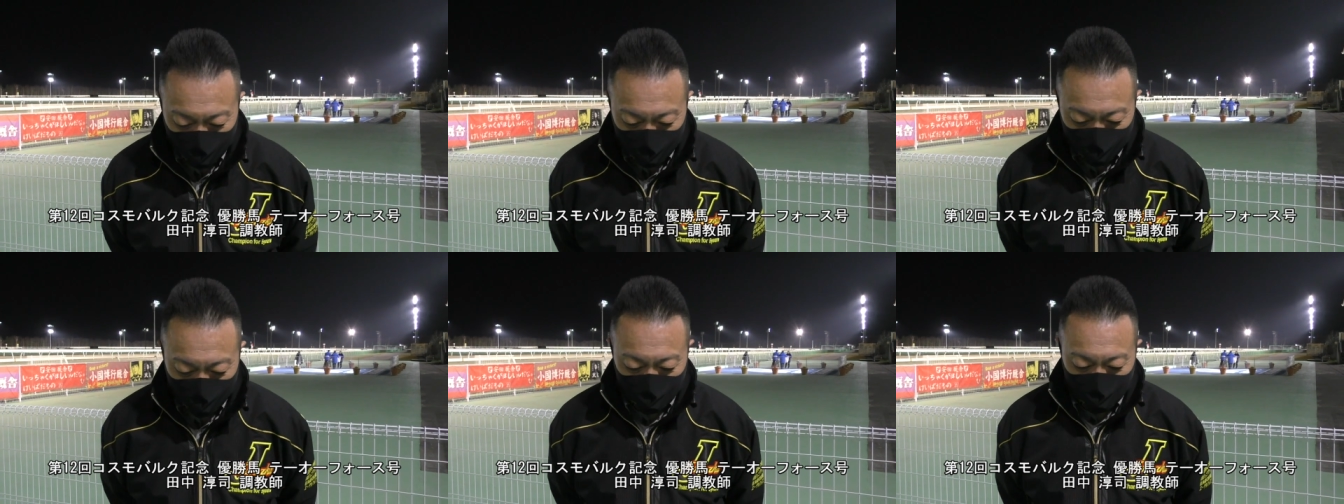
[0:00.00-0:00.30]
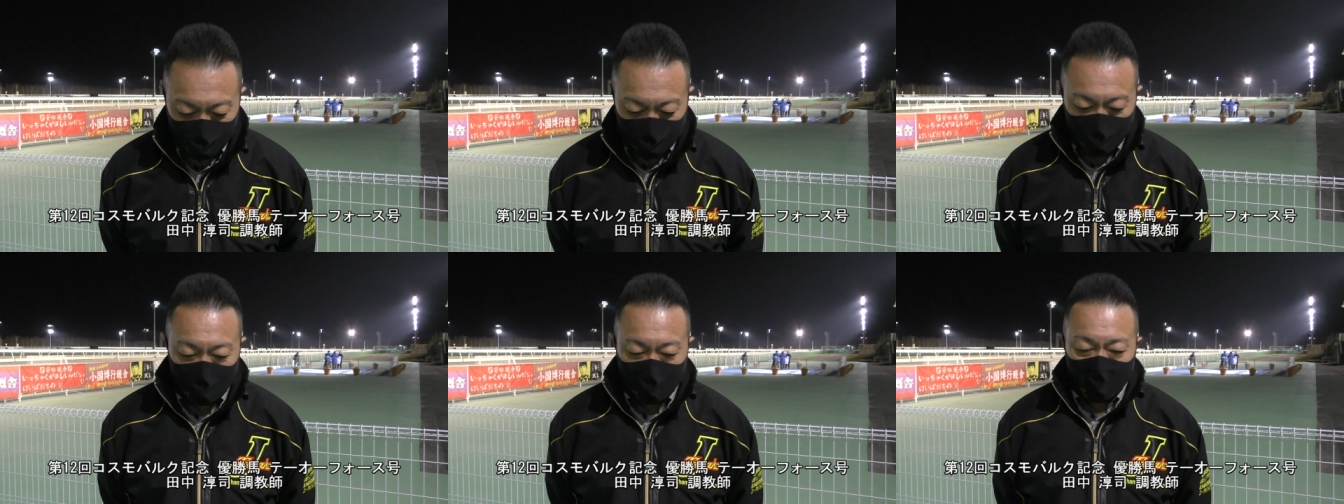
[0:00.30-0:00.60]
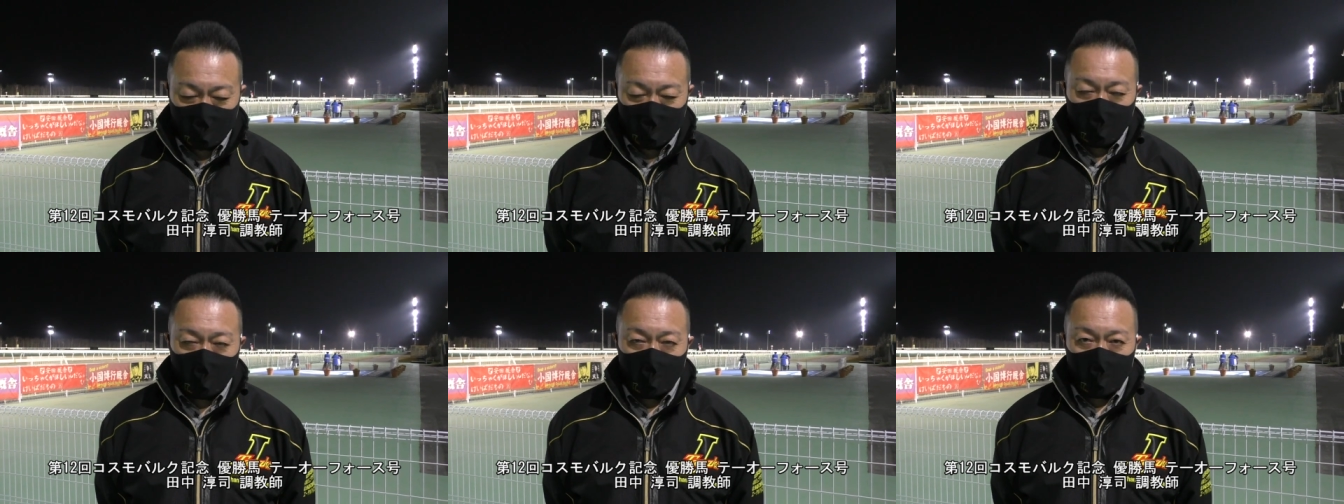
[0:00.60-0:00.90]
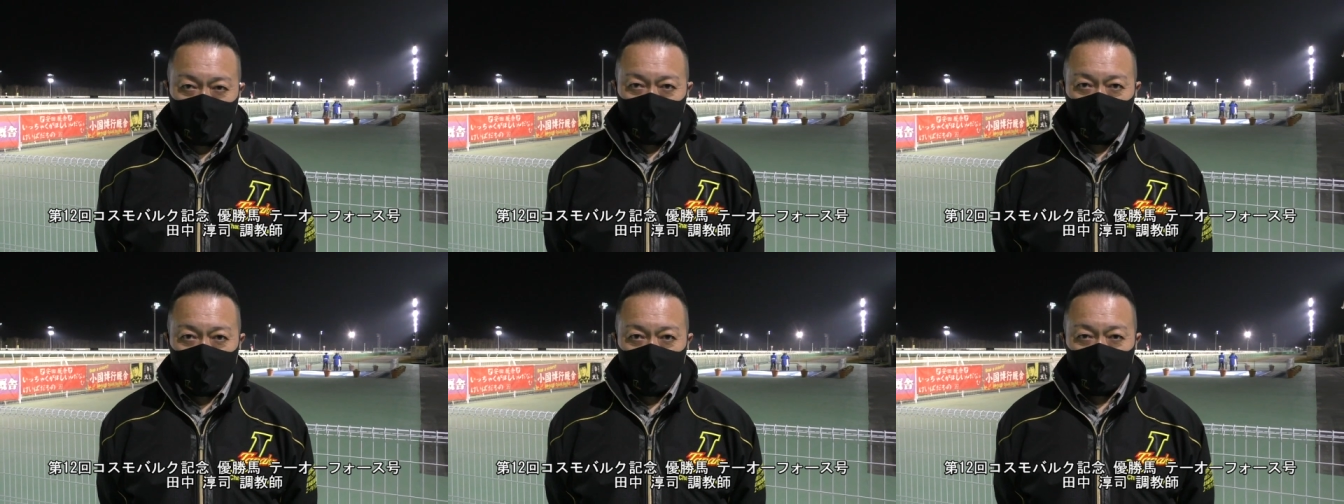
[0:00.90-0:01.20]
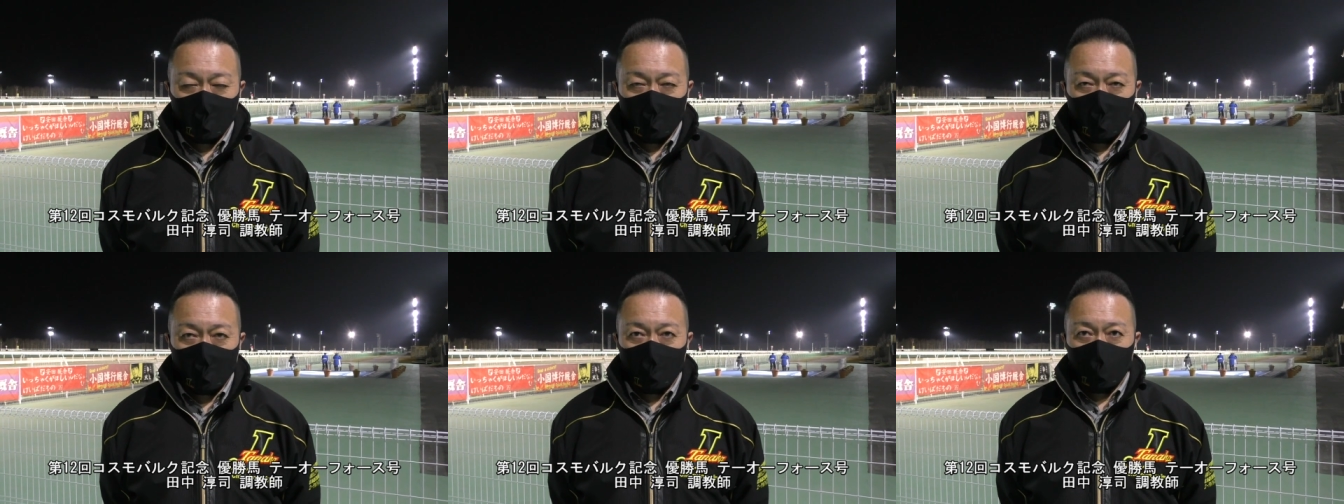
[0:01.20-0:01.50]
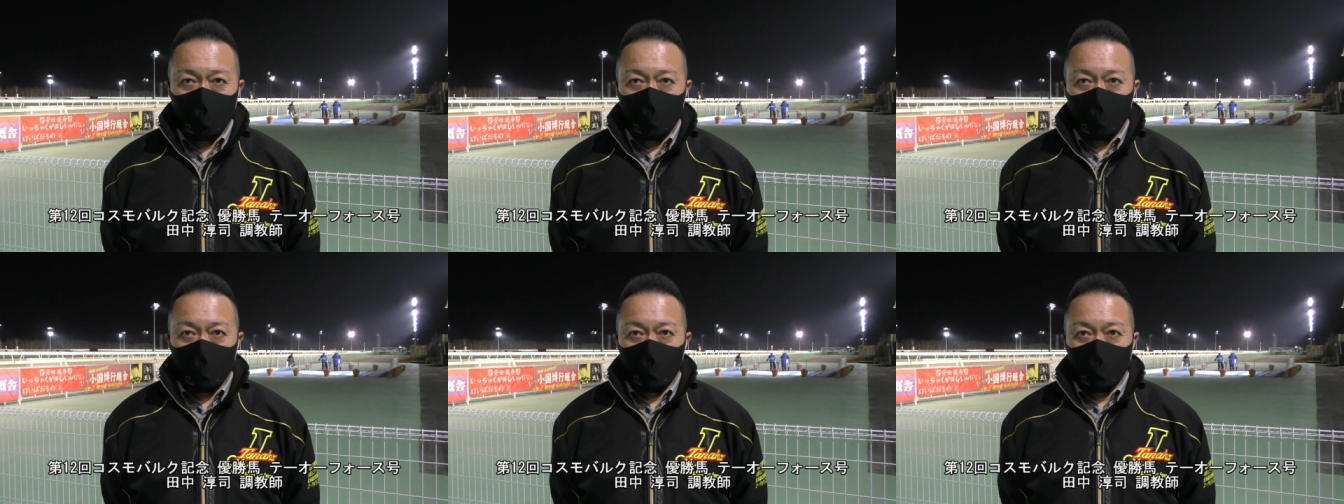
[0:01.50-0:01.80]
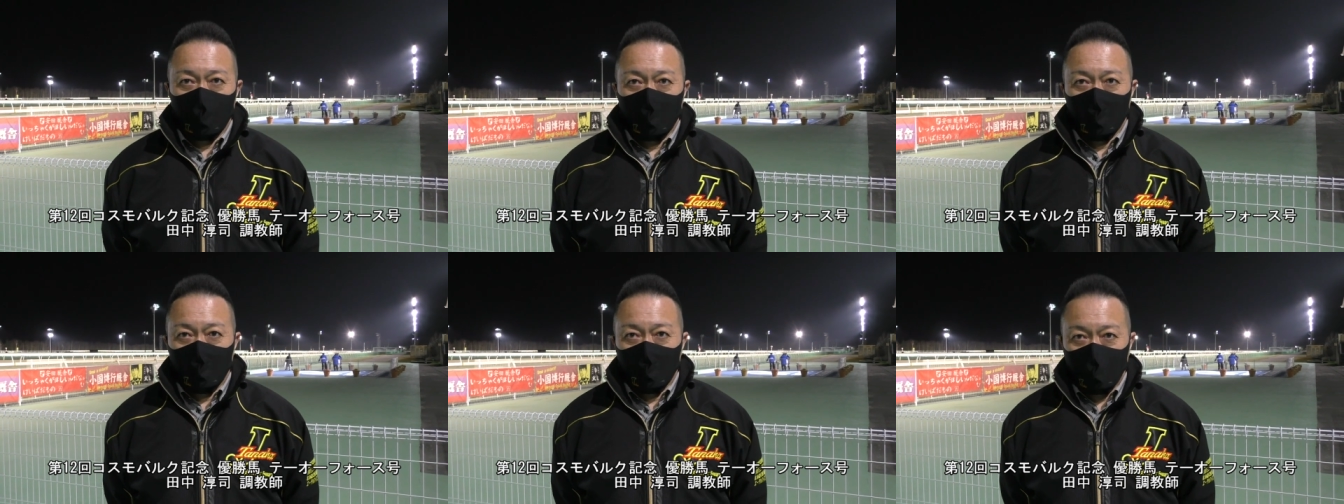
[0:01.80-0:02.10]
はい、田中淳二調教師でしたおめでとうございまし
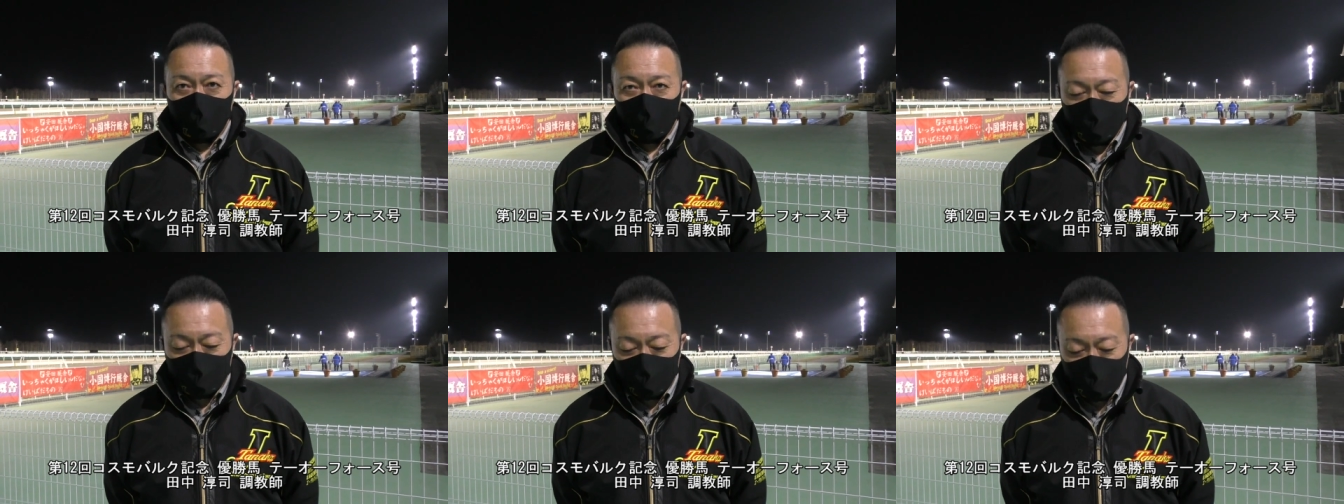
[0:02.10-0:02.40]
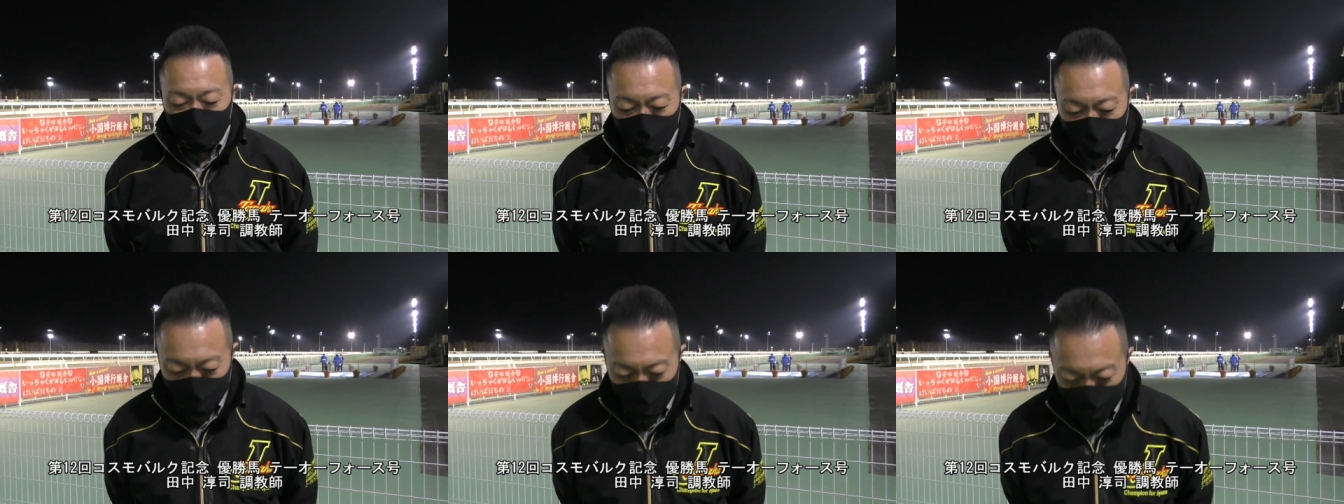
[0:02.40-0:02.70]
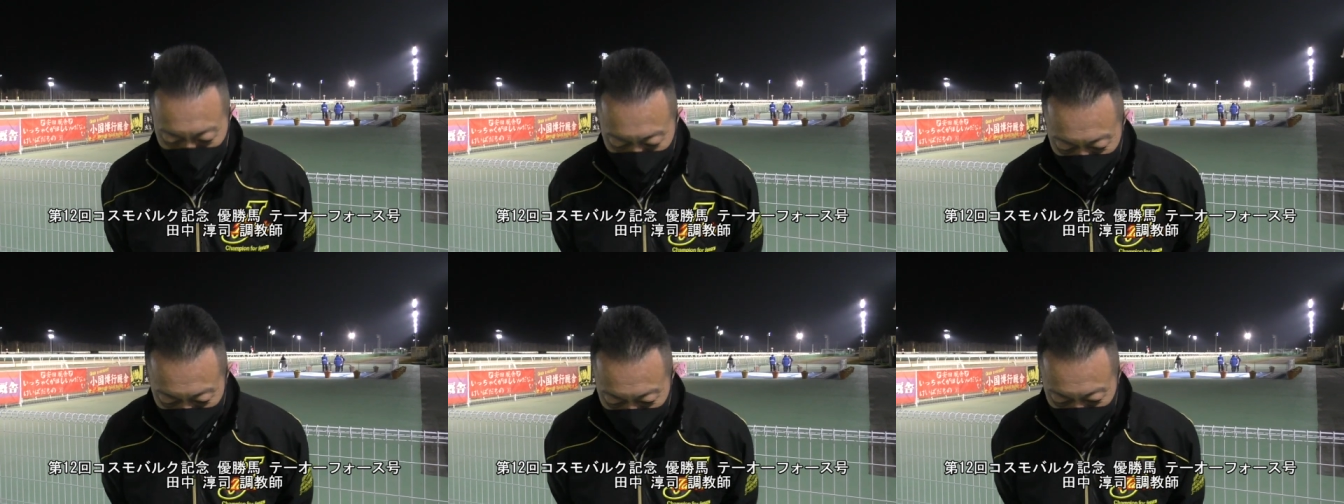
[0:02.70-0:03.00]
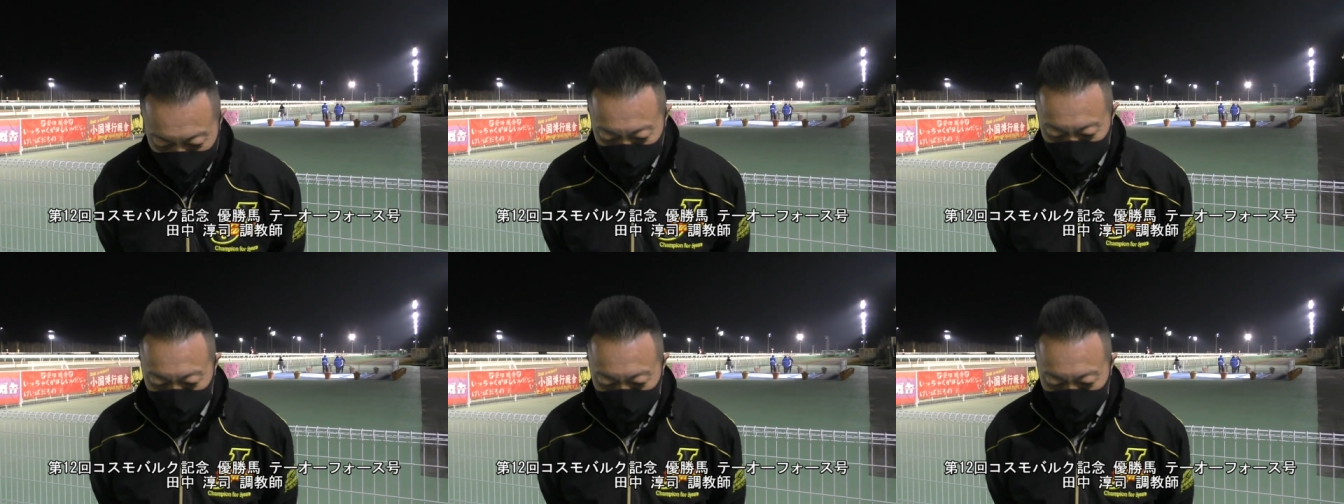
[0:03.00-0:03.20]
たありがとうございます